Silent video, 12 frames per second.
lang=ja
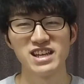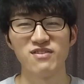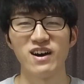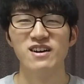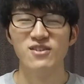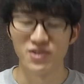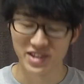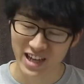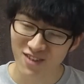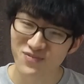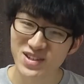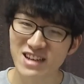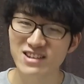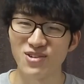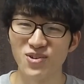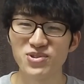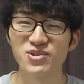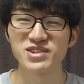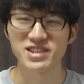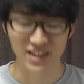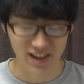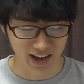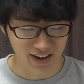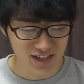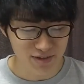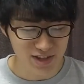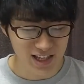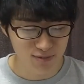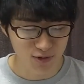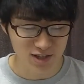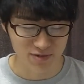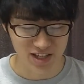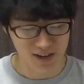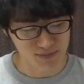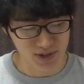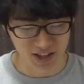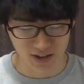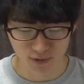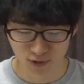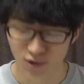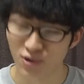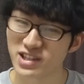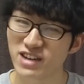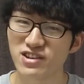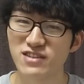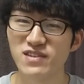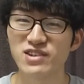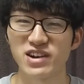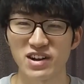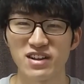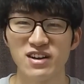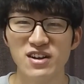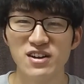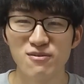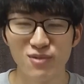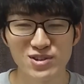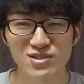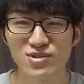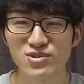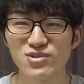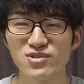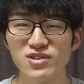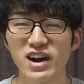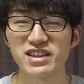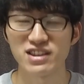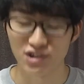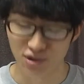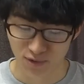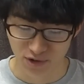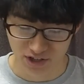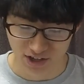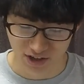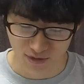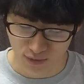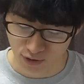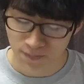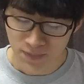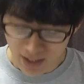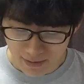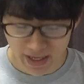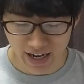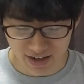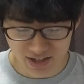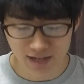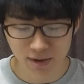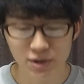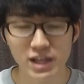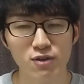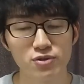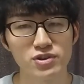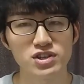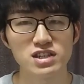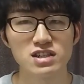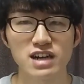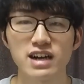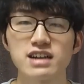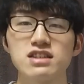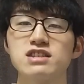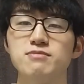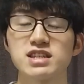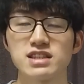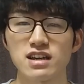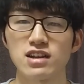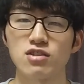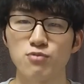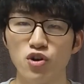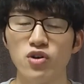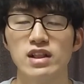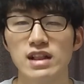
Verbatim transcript: バ。ジャンプ作品ほんと多いですね。アグラビティボーイズもジャンプだったね、もうろくさくひんめぐらいかな。もう相当入ってると思うんですけれども、約ネバはね、今年完結しましたけれども、